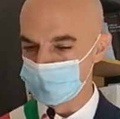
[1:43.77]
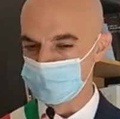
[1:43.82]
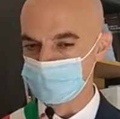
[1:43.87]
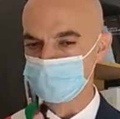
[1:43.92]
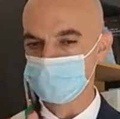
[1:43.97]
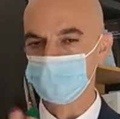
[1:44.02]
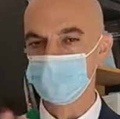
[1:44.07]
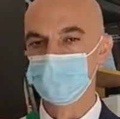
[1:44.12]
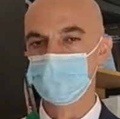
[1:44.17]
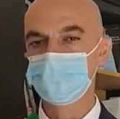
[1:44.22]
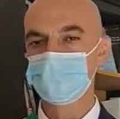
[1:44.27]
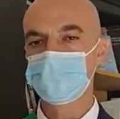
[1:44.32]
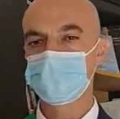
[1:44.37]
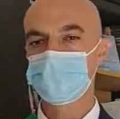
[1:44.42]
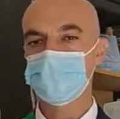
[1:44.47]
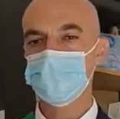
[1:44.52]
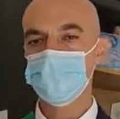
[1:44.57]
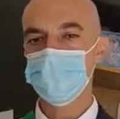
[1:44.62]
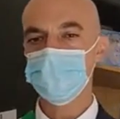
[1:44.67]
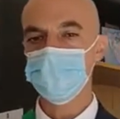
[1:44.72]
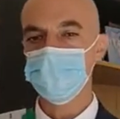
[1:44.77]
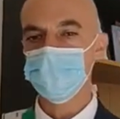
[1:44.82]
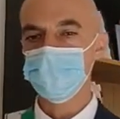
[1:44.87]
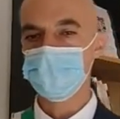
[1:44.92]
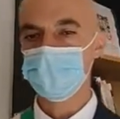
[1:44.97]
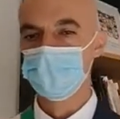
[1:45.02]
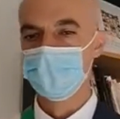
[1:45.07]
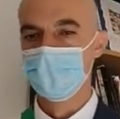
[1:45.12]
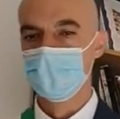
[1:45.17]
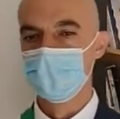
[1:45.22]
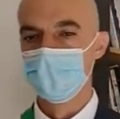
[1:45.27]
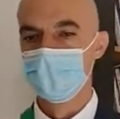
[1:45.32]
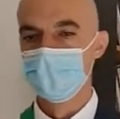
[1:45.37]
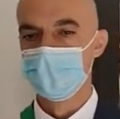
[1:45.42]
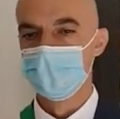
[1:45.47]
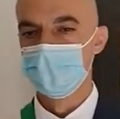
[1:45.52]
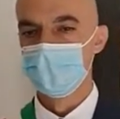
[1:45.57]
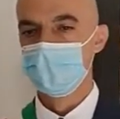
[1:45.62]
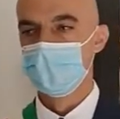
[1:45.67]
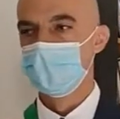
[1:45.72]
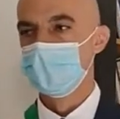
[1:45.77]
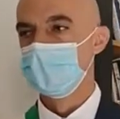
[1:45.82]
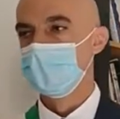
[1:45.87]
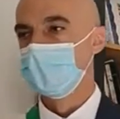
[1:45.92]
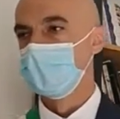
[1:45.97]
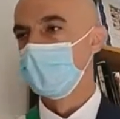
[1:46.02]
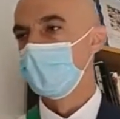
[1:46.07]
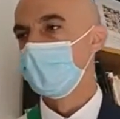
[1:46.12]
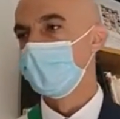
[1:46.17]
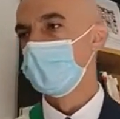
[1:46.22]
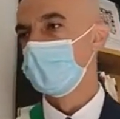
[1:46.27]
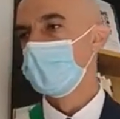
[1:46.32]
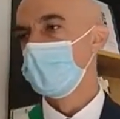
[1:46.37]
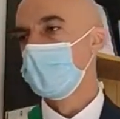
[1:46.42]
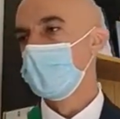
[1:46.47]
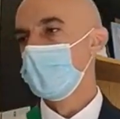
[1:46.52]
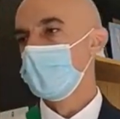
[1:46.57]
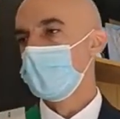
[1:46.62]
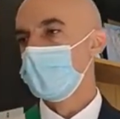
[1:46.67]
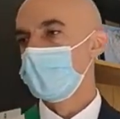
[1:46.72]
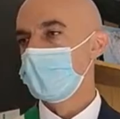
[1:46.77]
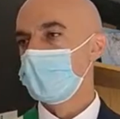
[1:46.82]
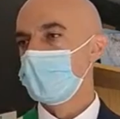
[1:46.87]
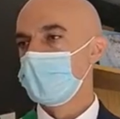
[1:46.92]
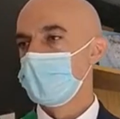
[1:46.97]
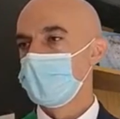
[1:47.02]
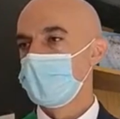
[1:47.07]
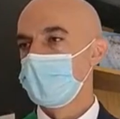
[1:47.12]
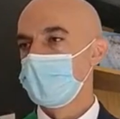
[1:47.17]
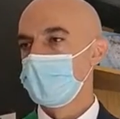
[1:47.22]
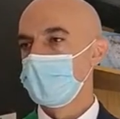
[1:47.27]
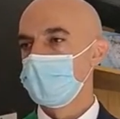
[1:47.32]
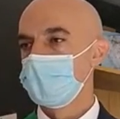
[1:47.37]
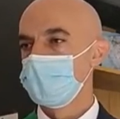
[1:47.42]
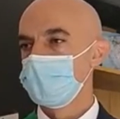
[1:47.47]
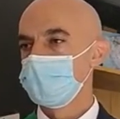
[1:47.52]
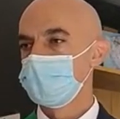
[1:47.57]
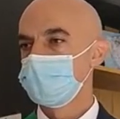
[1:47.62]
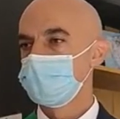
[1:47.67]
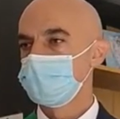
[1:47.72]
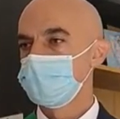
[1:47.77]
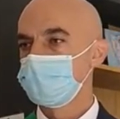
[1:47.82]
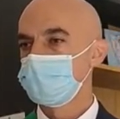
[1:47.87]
Ecco, quindi si è parlato anche di molta sensibilizzazione soprattutto tra i giovani.